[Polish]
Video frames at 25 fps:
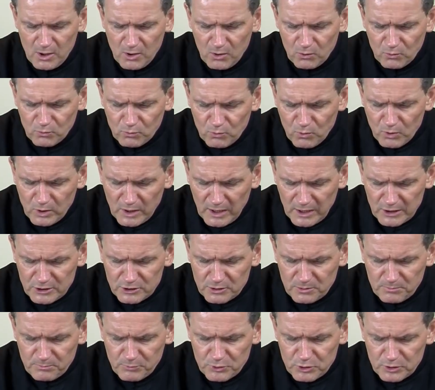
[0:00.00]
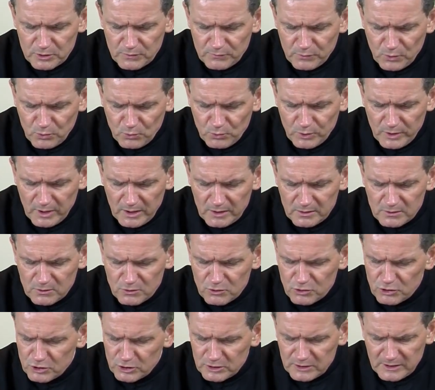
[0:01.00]
Łukasz przywołuje
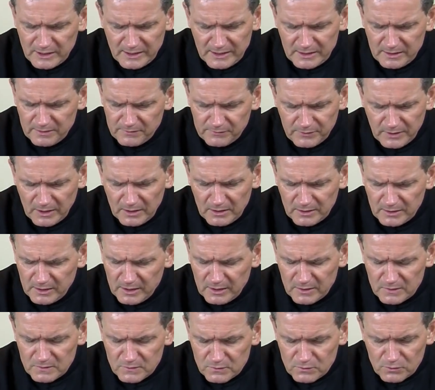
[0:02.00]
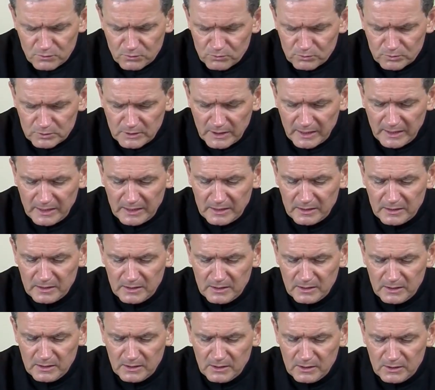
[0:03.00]
cztery wielkie cuda,
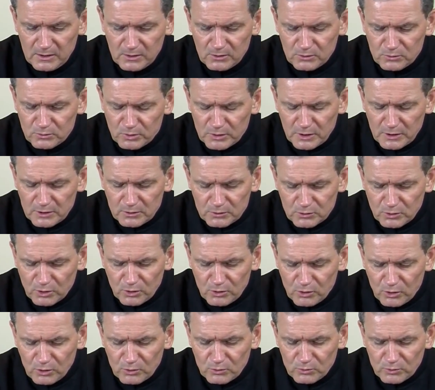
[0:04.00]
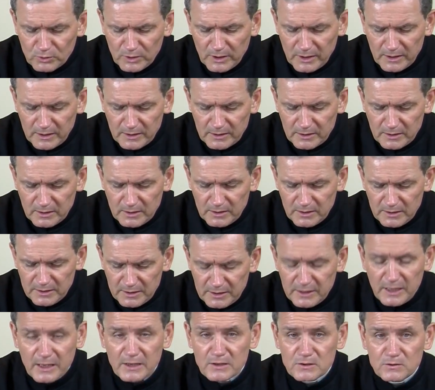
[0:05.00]
których dokonuje
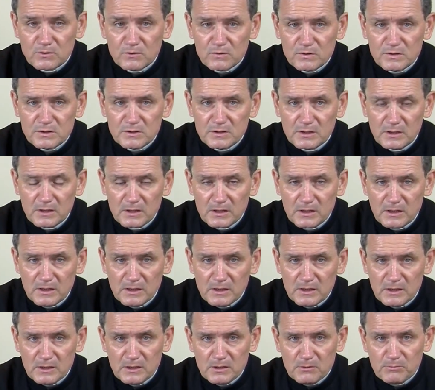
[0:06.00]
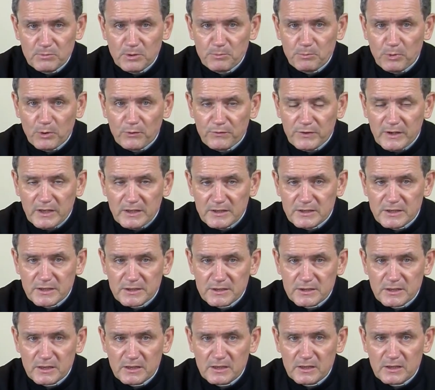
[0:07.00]
Jezus, by
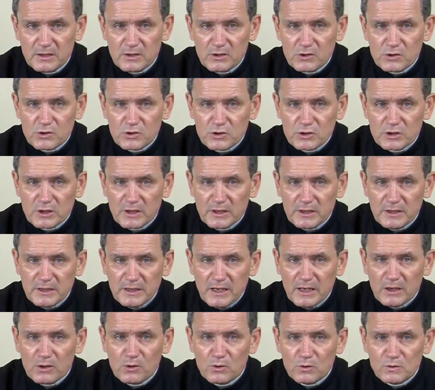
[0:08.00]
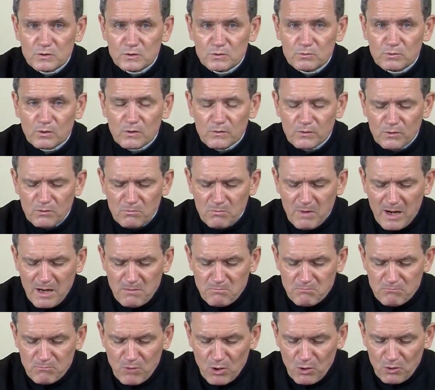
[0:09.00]
powiedzieć, że Jego słowo ma
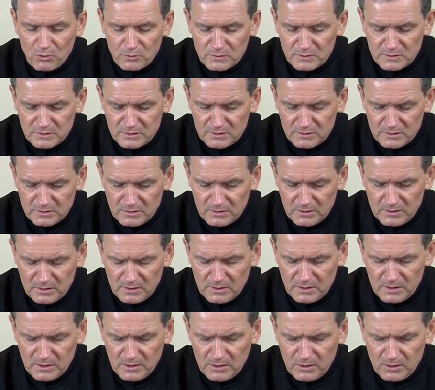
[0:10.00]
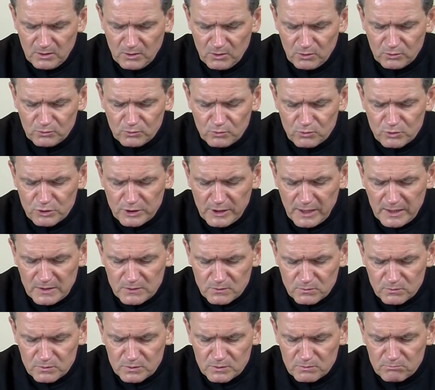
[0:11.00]
moc. Otóż
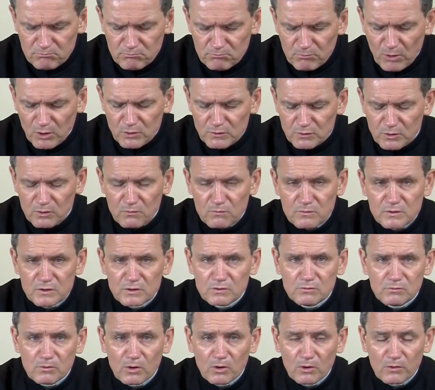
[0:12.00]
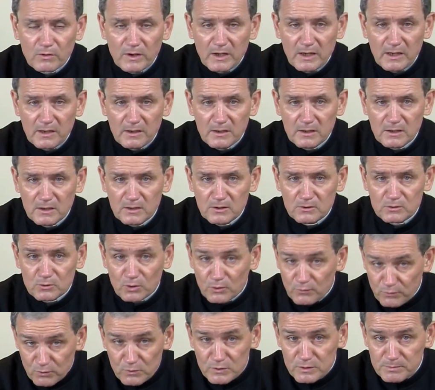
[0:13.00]
Jezus mocą słowa to
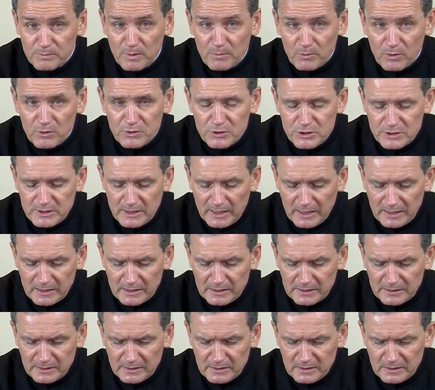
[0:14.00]
w ósmym rozdziale.